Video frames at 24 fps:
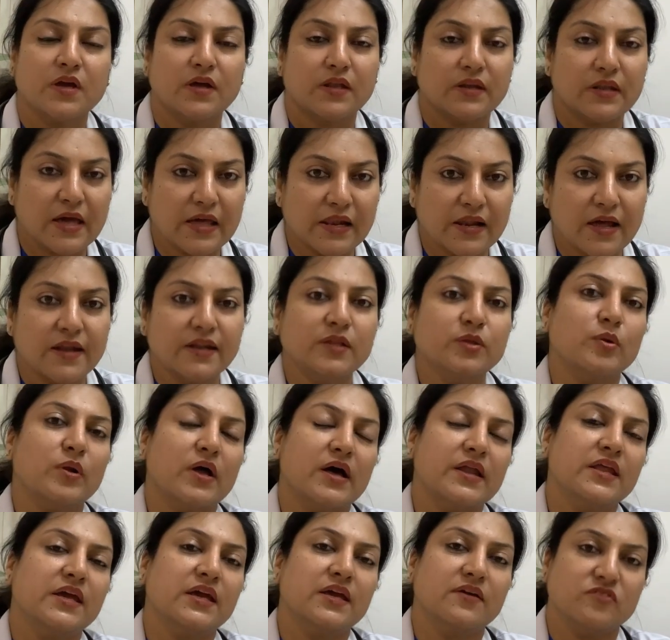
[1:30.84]
नहलाने
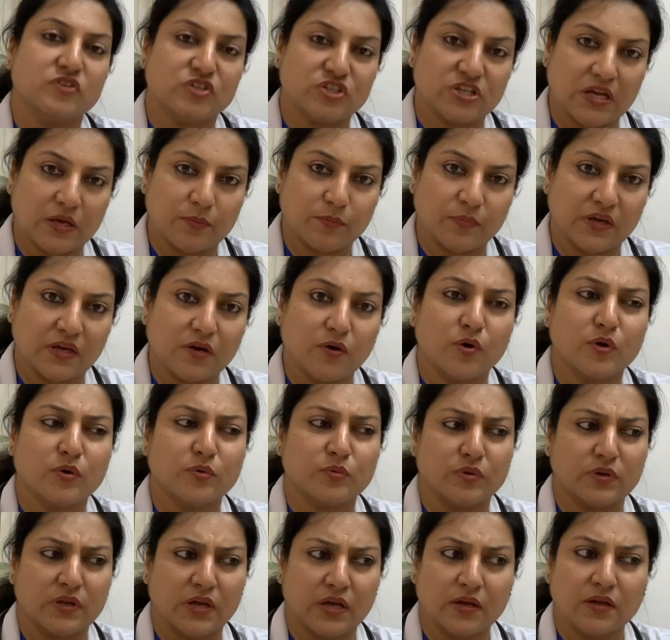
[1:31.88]
धुलाने के विषय में और
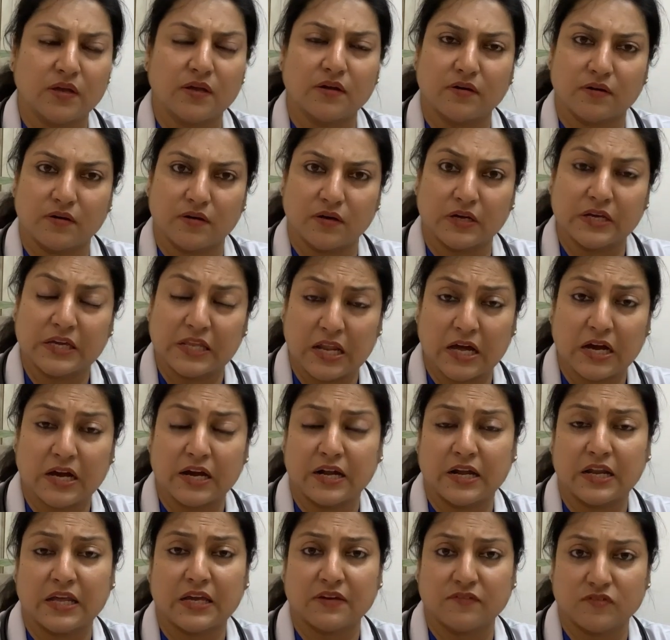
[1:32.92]
उन्हें गीला
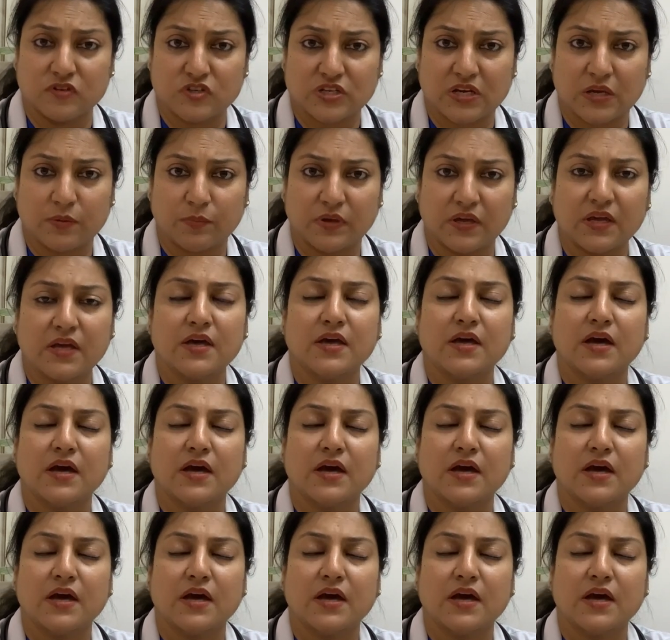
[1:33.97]
करने के विषय में